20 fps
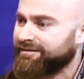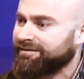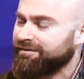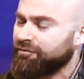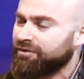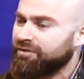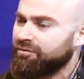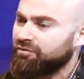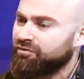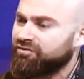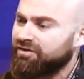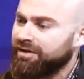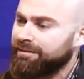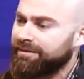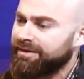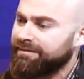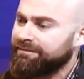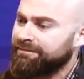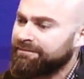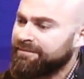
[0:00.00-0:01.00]
sino
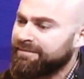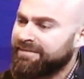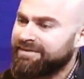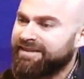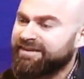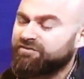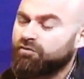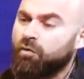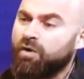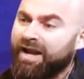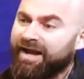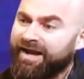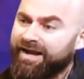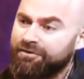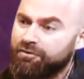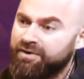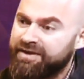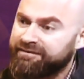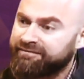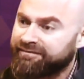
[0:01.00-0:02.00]
inclusive de sus
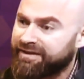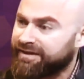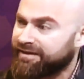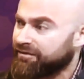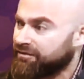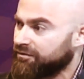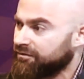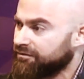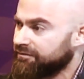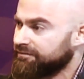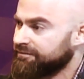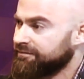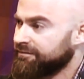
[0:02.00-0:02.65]
lacayos internos,